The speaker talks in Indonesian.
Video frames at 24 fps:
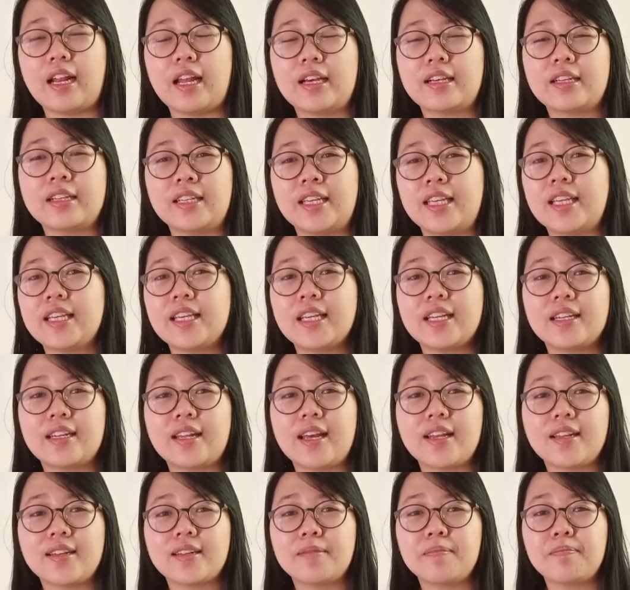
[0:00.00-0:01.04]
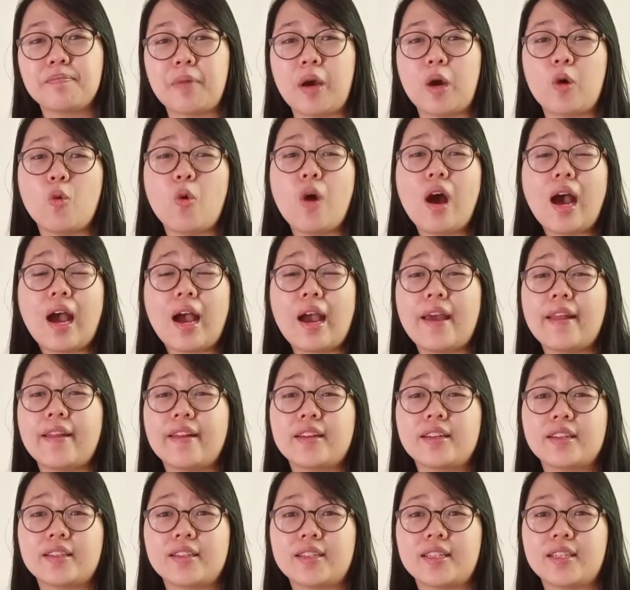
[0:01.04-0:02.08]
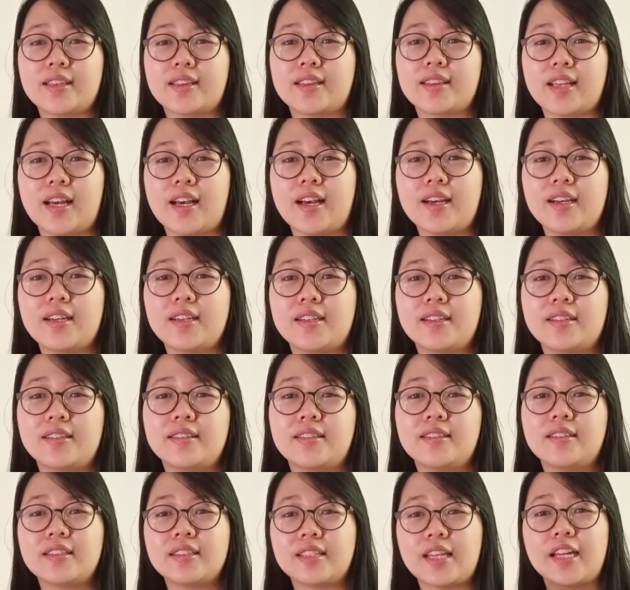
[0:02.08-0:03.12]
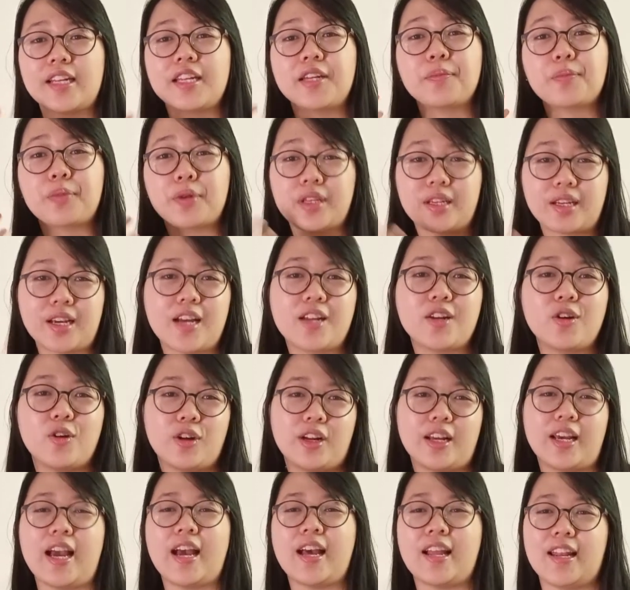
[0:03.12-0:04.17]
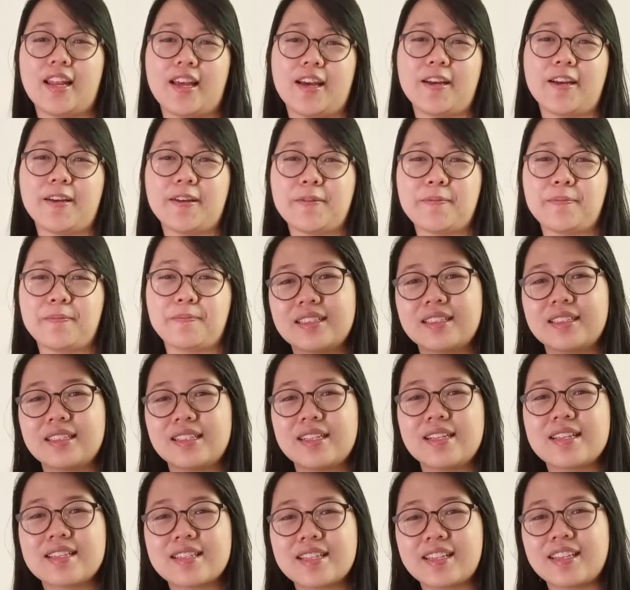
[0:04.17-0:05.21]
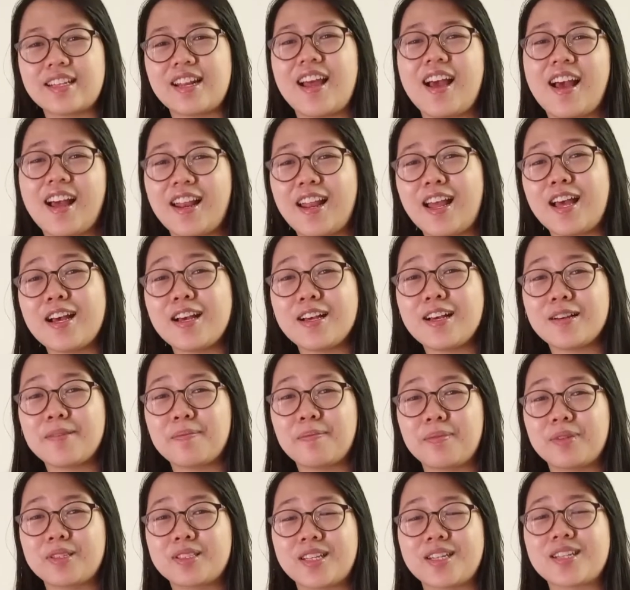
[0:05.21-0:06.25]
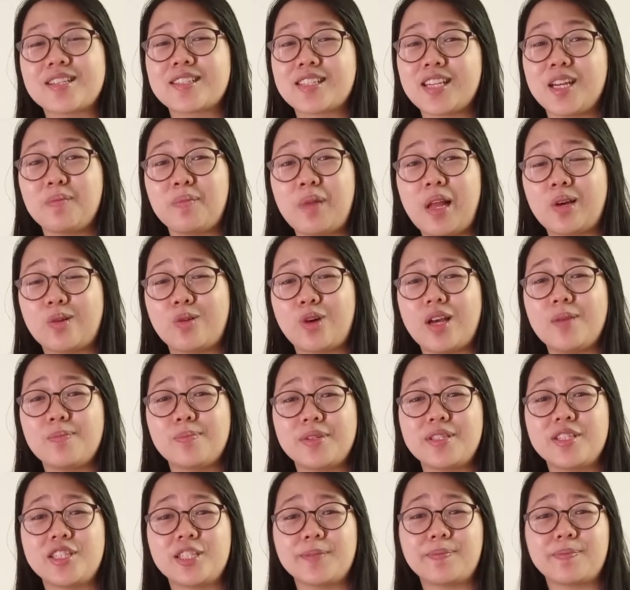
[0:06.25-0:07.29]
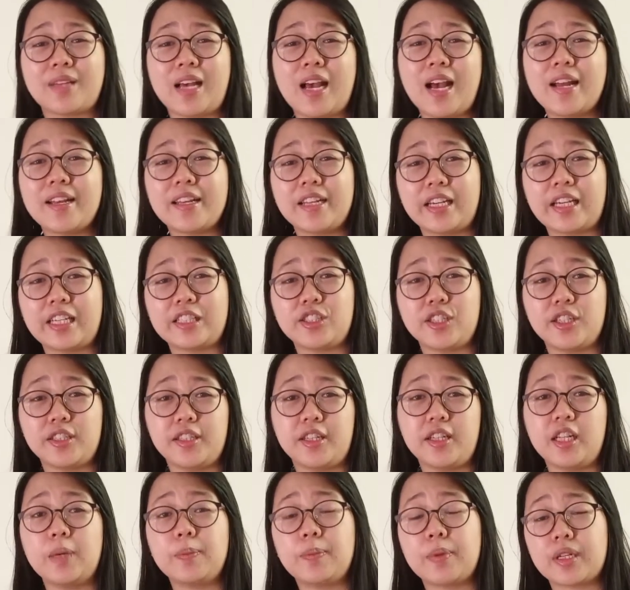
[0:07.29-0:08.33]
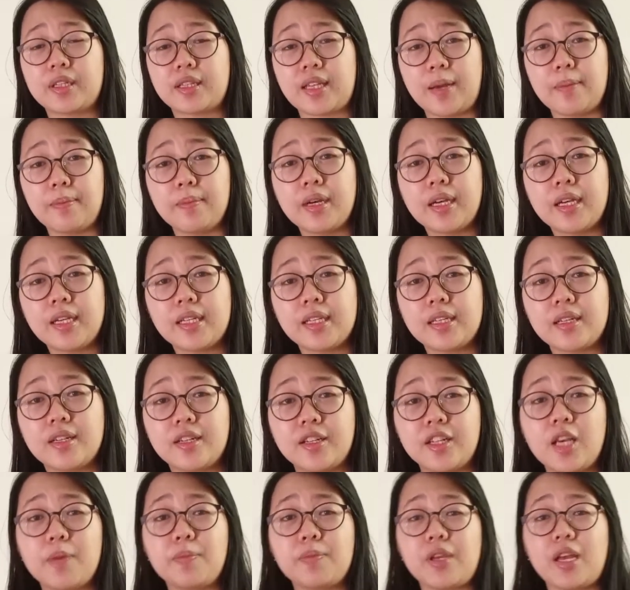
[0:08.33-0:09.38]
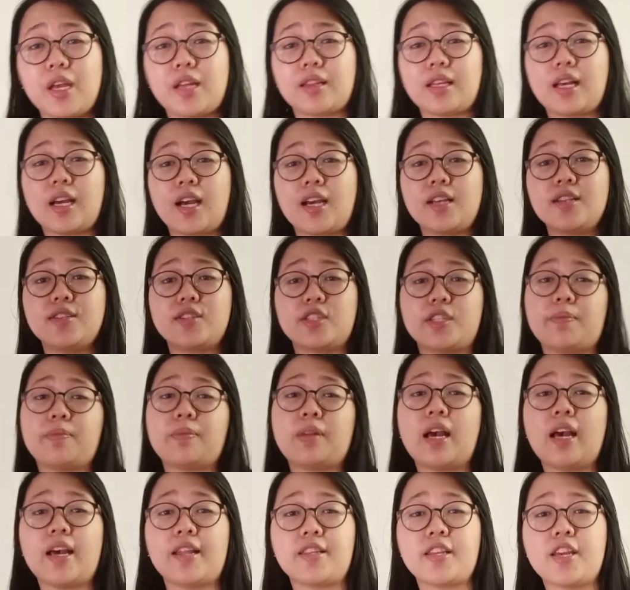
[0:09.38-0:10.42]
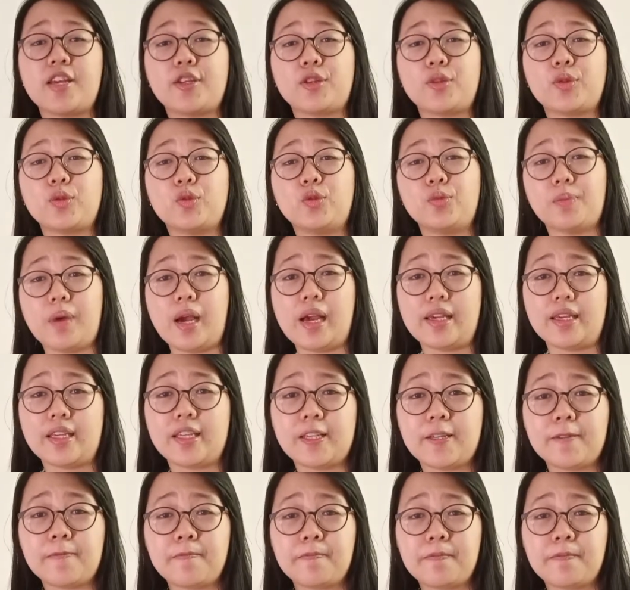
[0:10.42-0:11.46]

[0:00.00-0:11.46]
adalah keinginan bawaan kita yang diberikan oleh Allah. Setelah Allah selesai melakukan penciptaan di kejadian yang pertama, dia menyatakan ciptaannya itu baik.